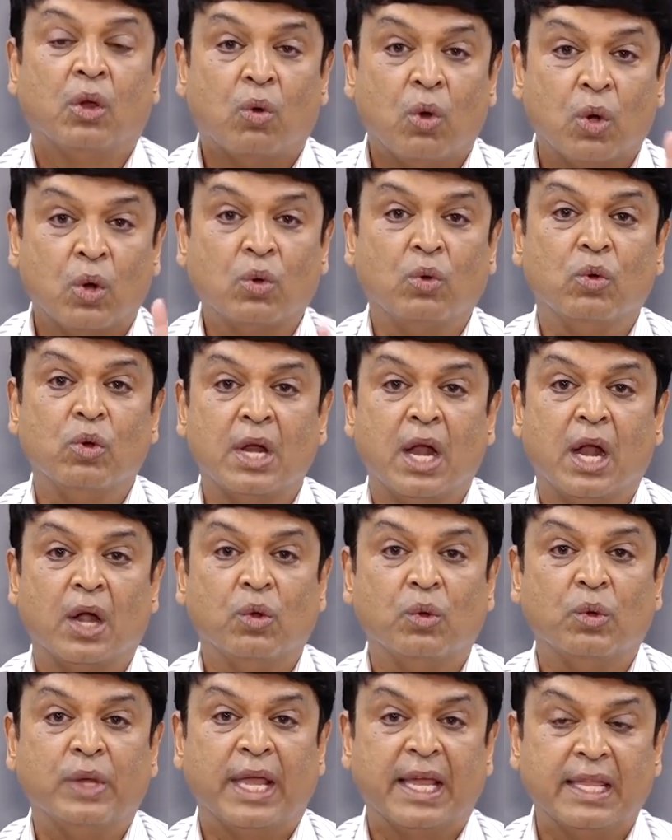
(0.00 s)

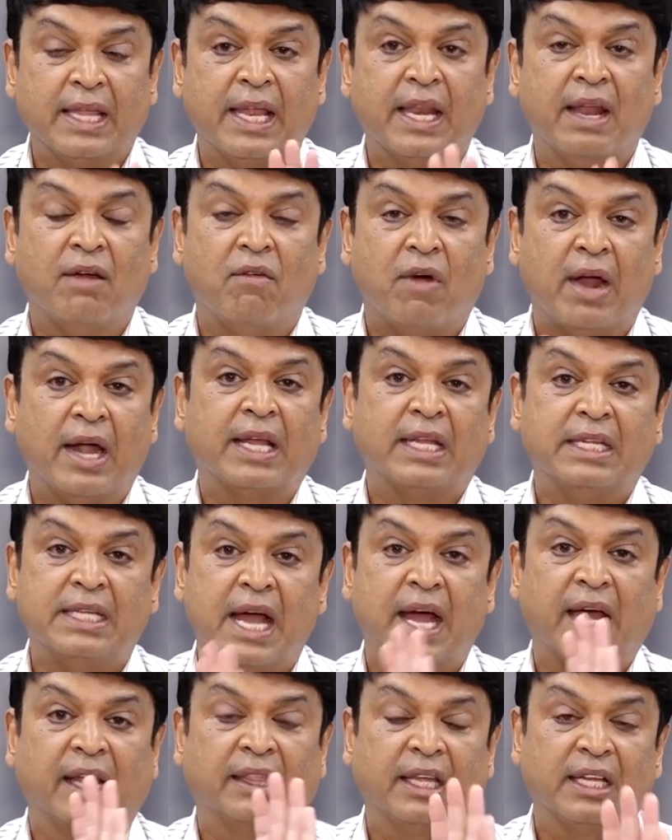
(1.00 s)
కొడుకున్నాడు ఏదైనా వాడికి
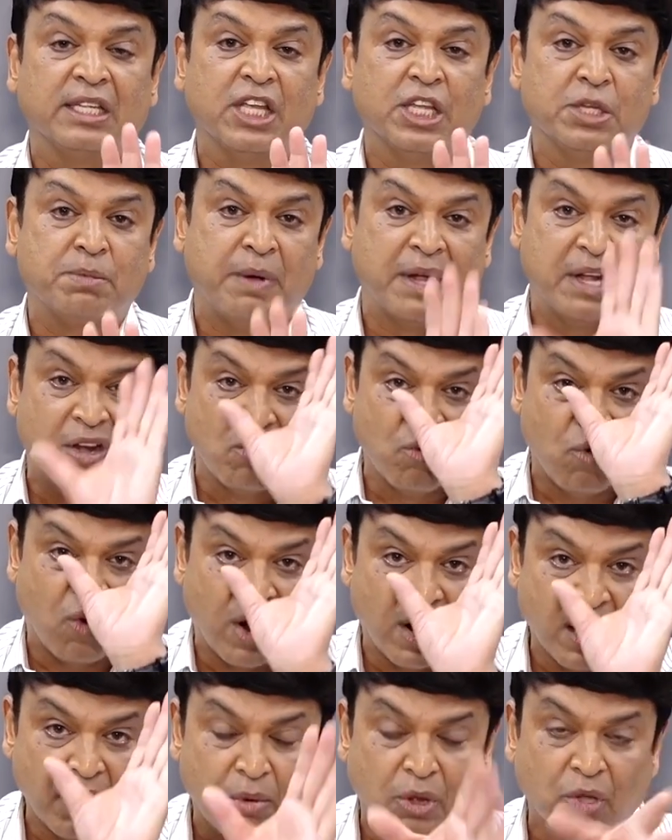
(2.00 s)
జాగ్రత్తగా చేసి పెట్టిన
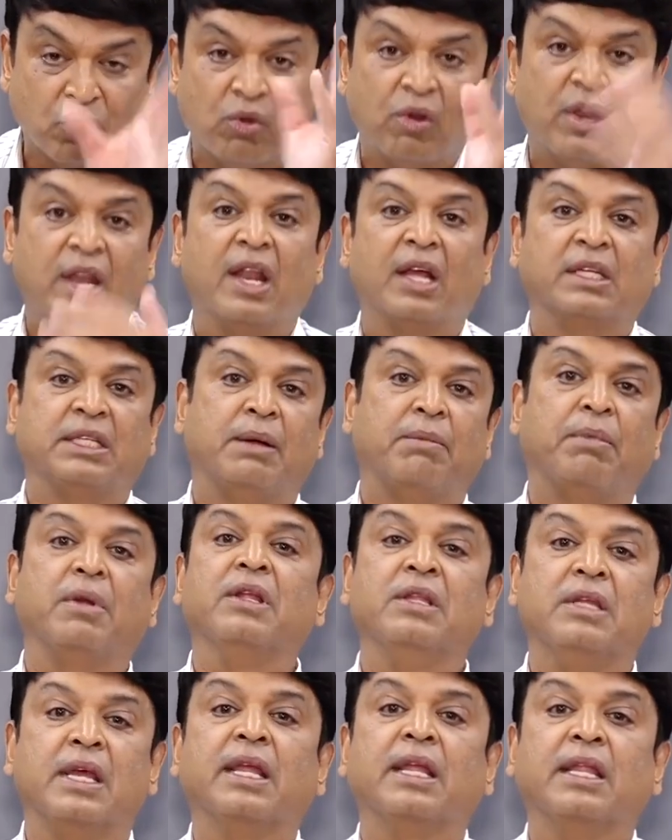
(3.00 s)
వాళ్ళ బంధువులే నాకు
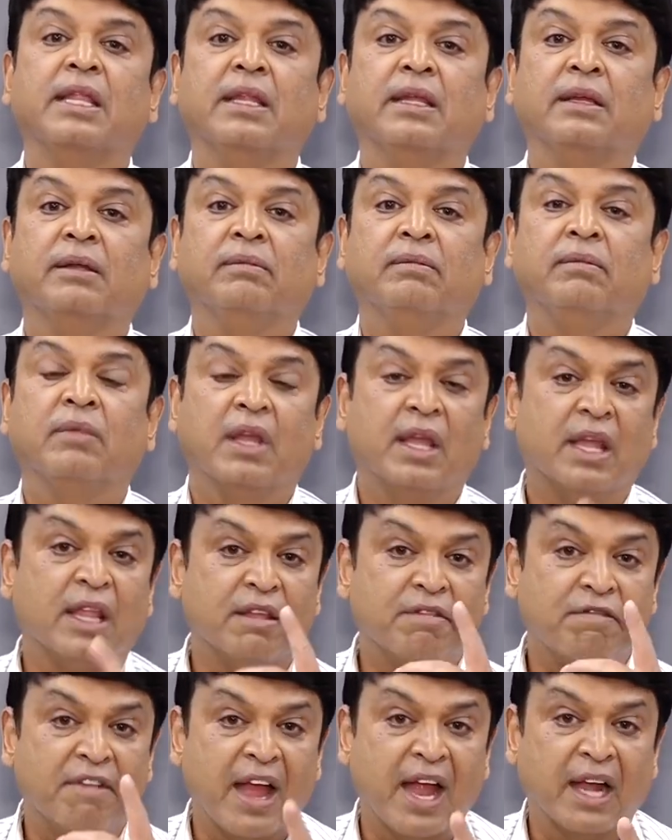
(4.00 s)
చెప్పడం జరిగింది
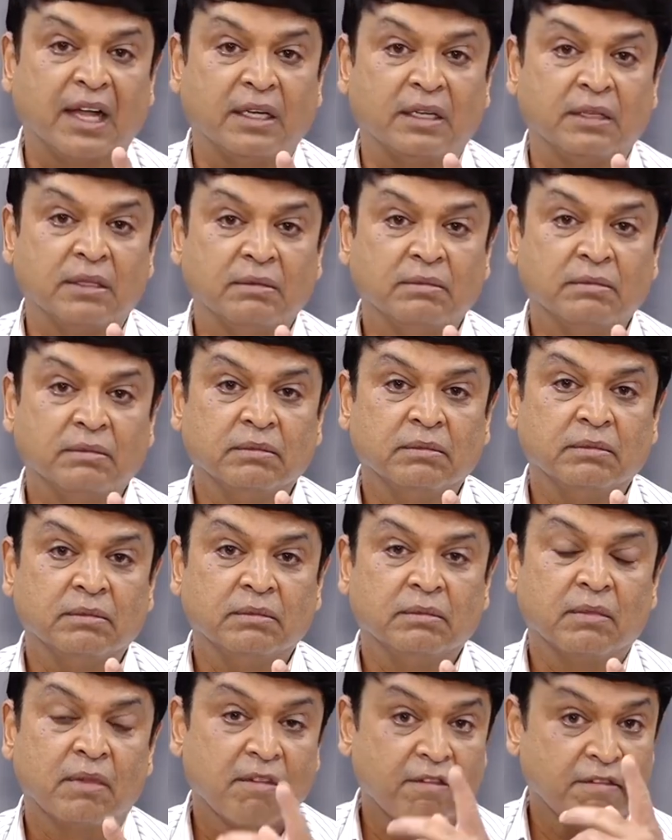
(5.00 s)
ఇది ఫ్యాక్ట్
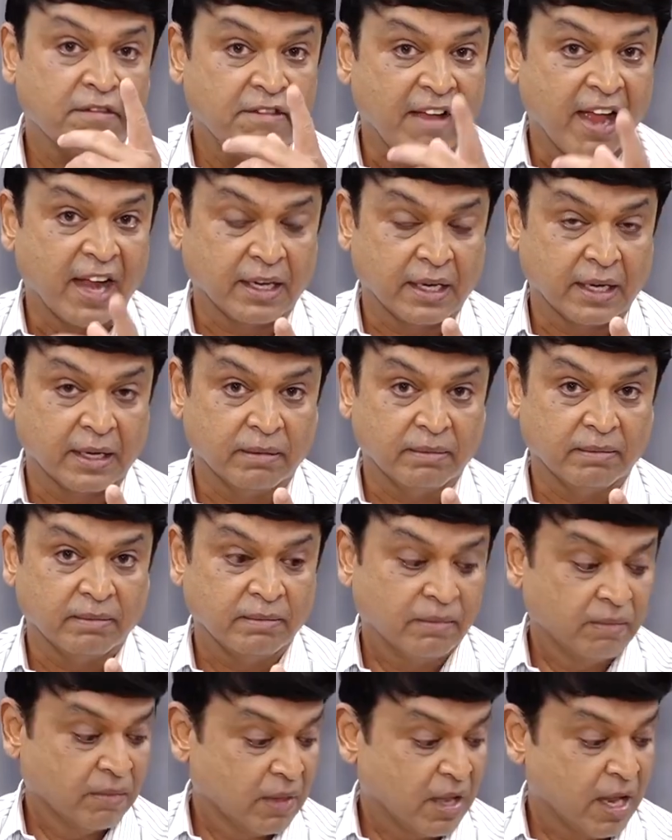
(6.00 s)
ఫ్యాక్టే
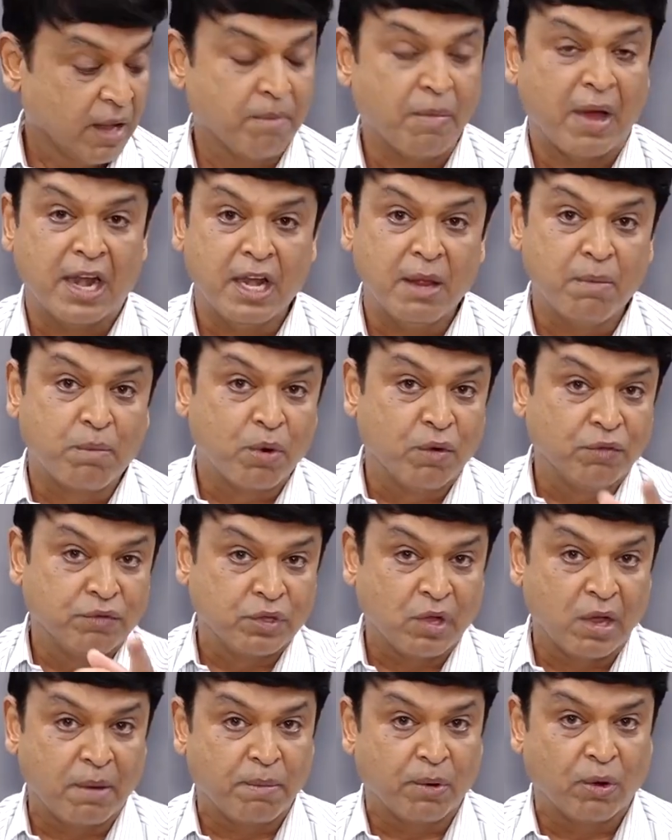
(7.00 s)
నేను అన్ని
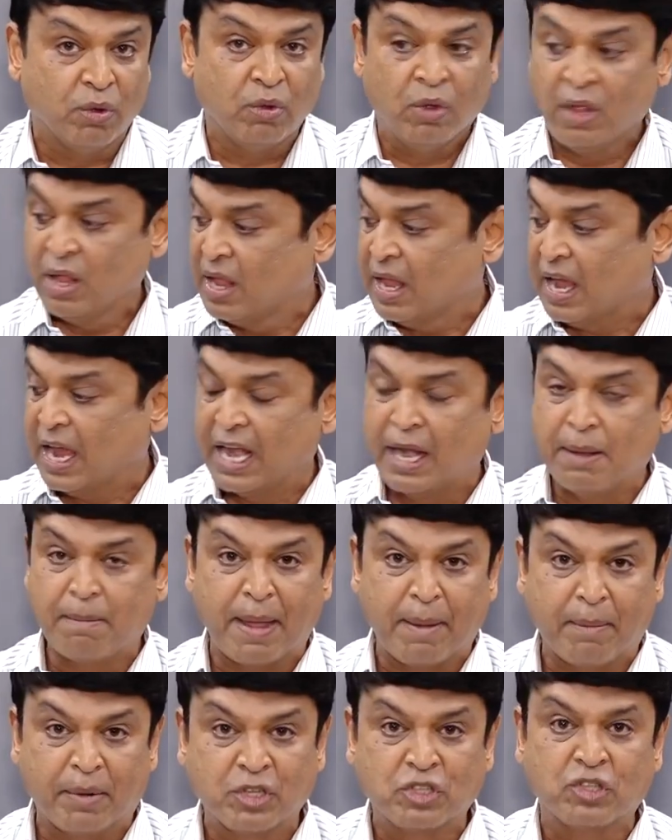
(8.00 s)
ప్రూఫ్స్తో ఇప్పుడు అన్ని
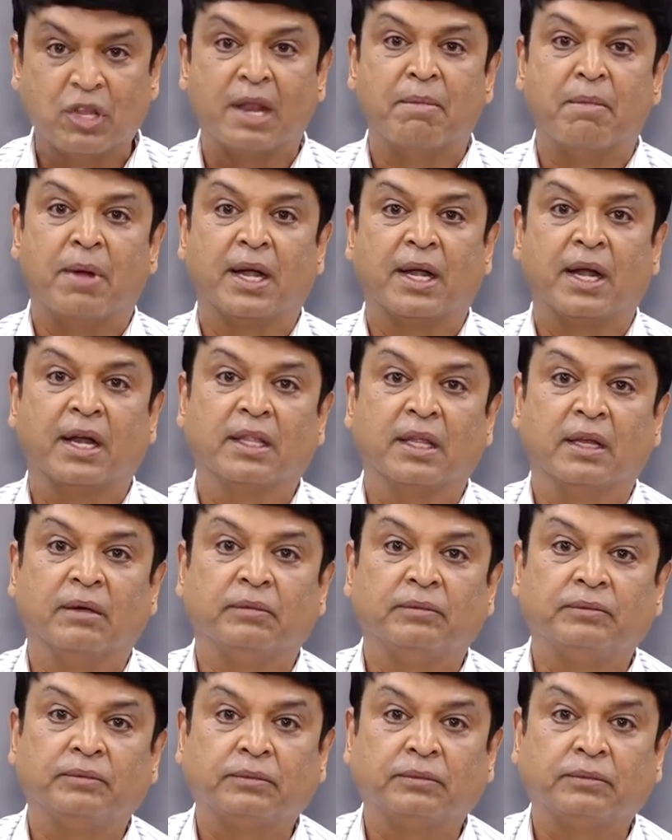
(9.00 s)
పేపర్స్తో నేను మాట్లాడతాను